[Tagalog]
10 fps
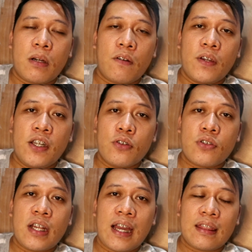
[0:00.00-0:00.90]
mga
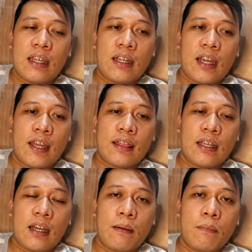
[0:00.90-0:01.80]
videos natin at
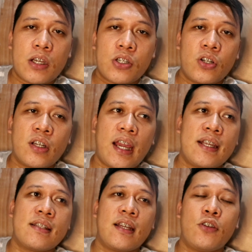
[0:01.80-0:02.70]
uh, make sure
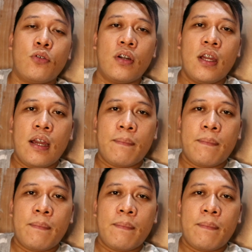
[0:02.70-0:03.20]
guys na yung